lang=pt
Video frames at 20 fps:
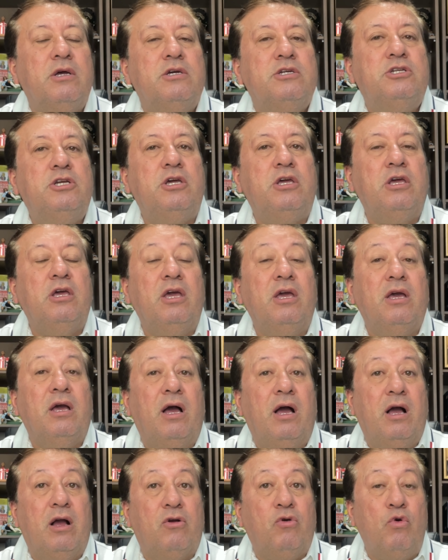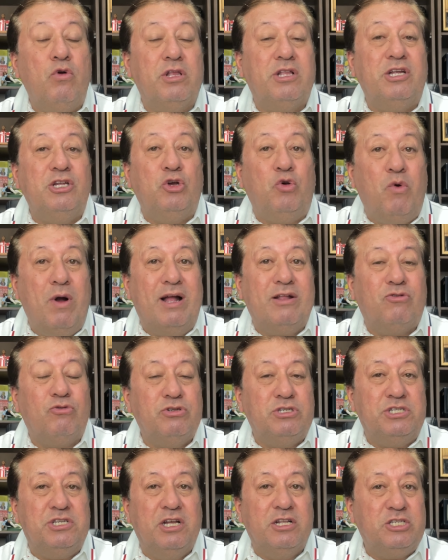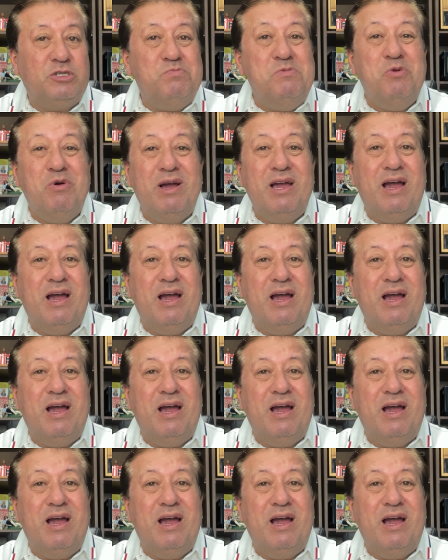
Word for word: de que a conta de 400 mil